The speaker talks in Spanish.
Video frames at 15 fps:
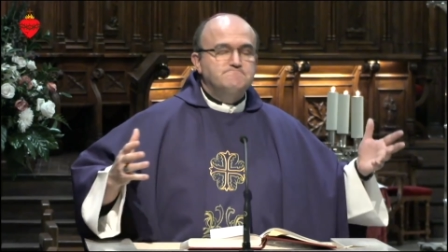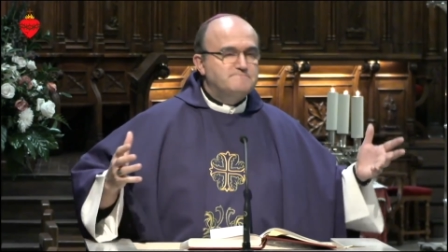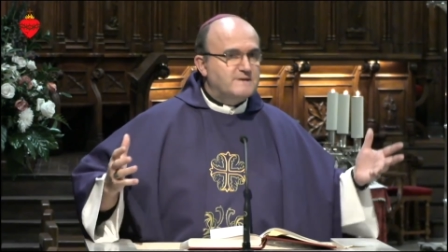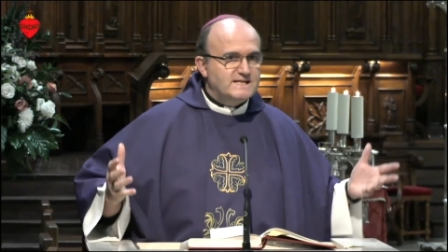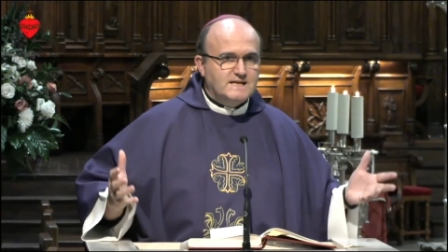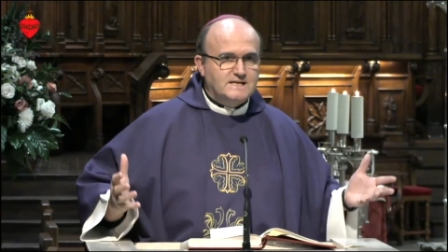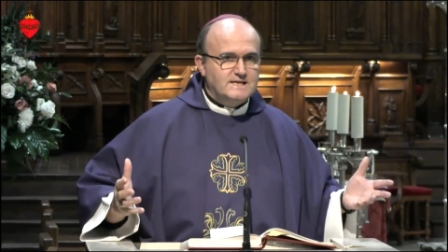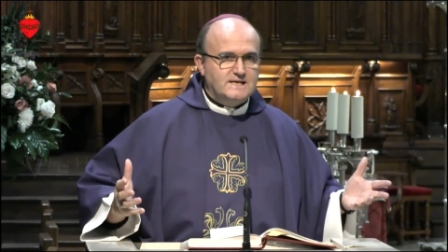
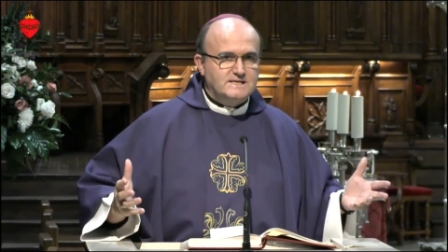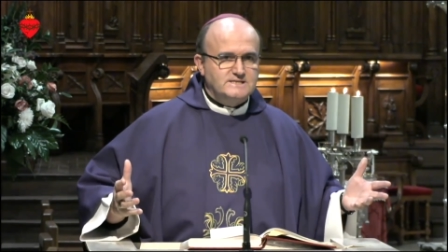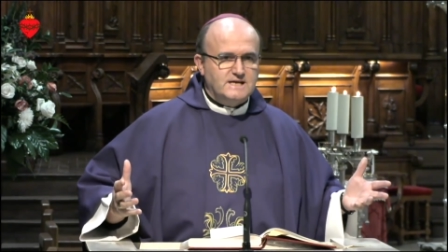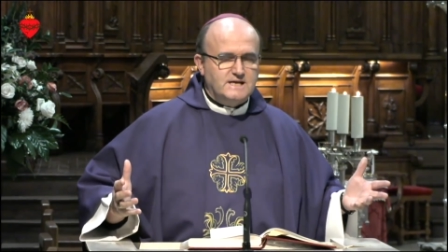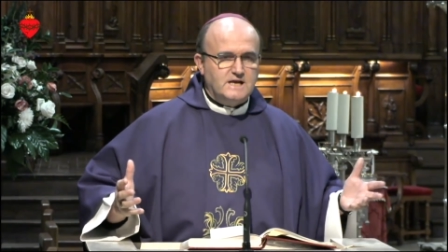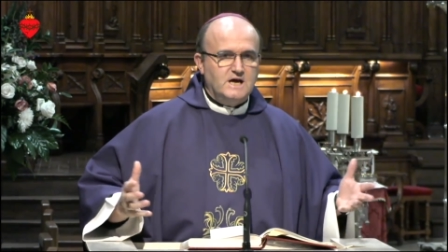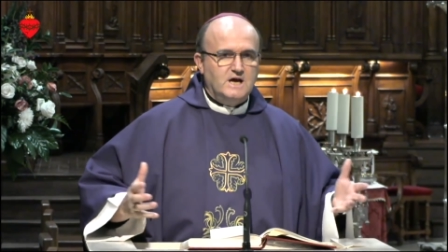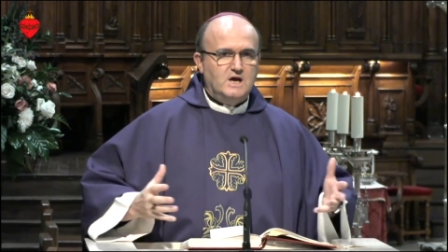pretender
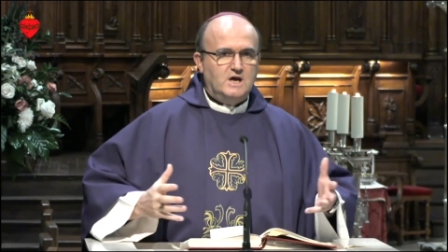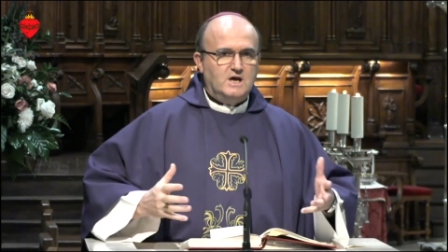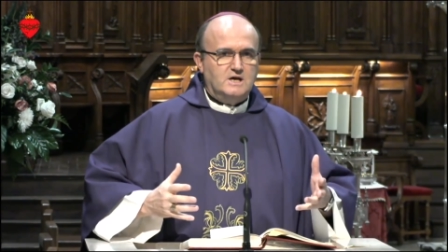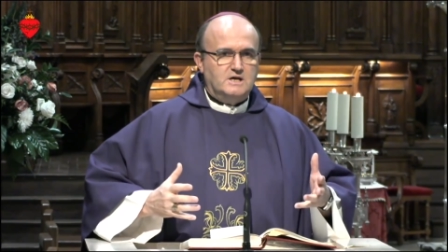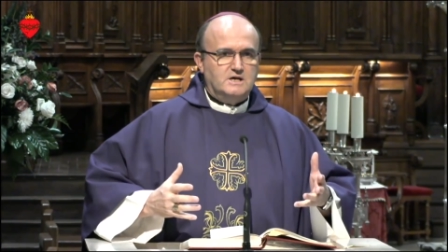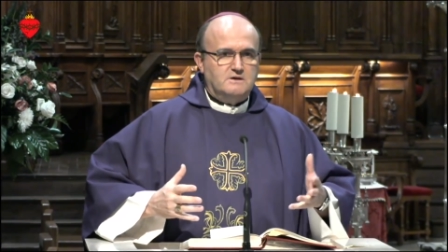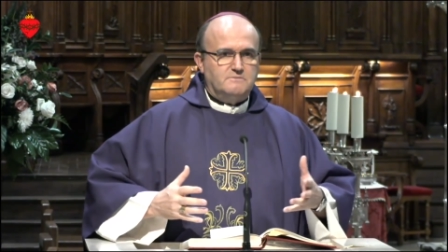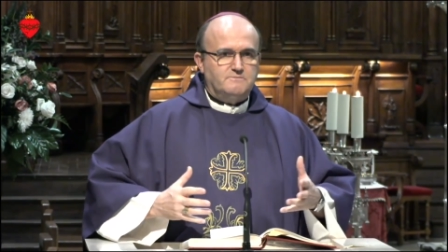ser
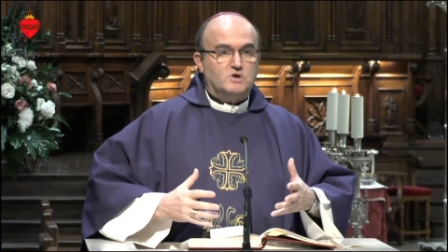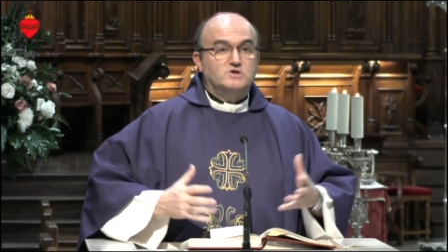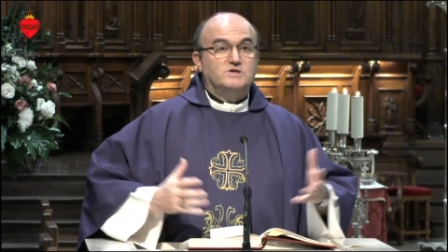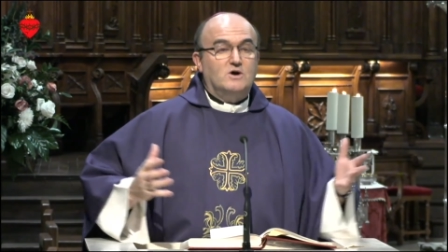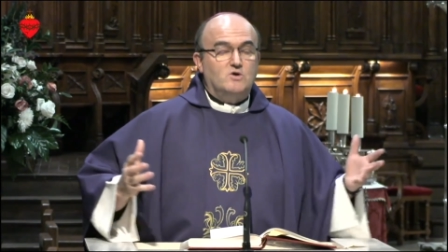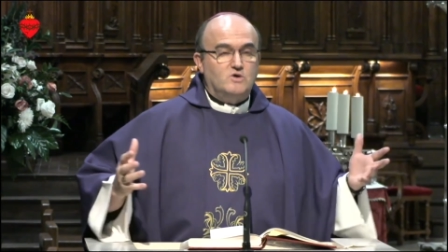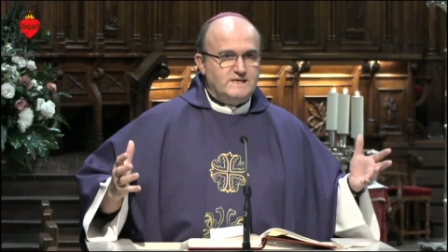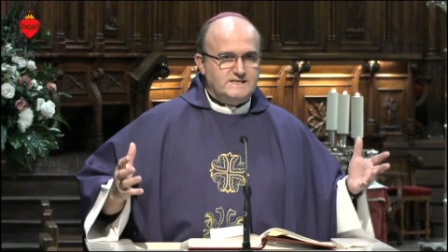
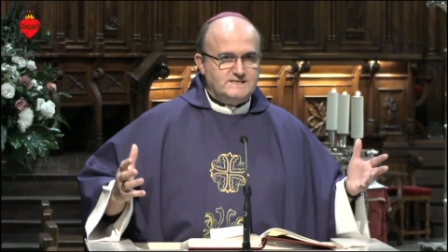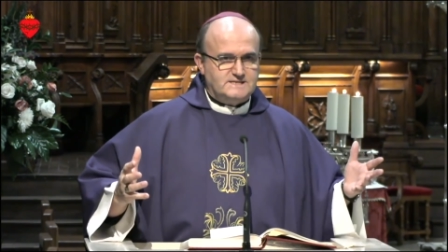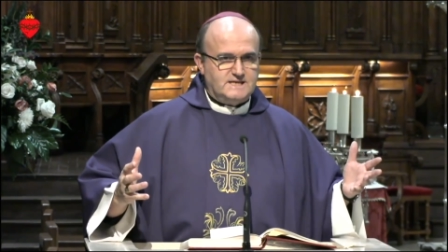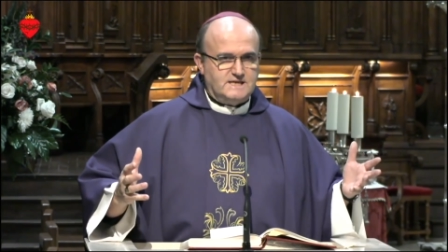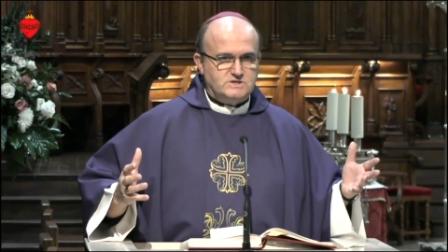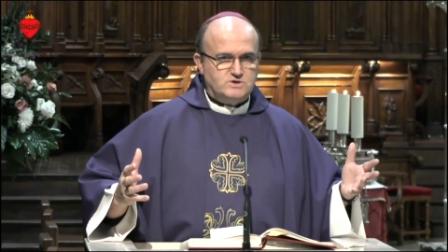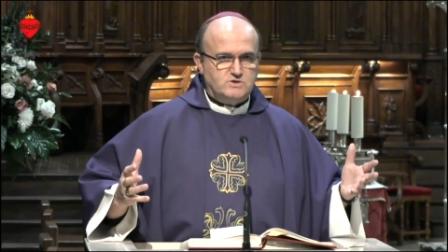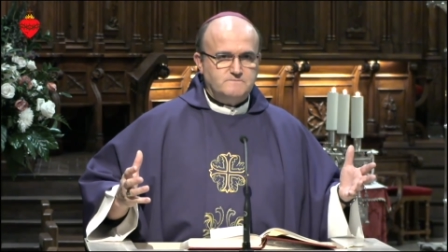
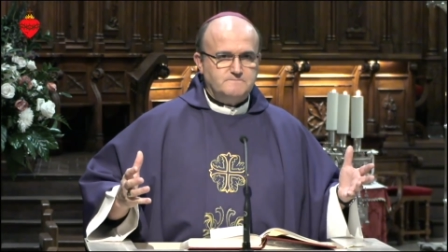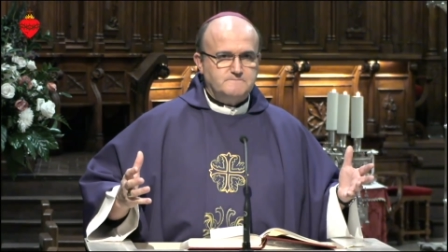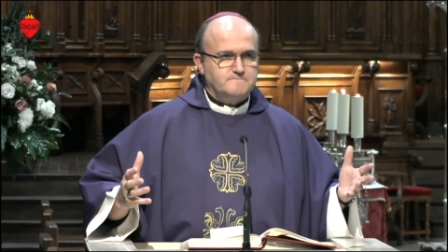protagonistas, ¿no?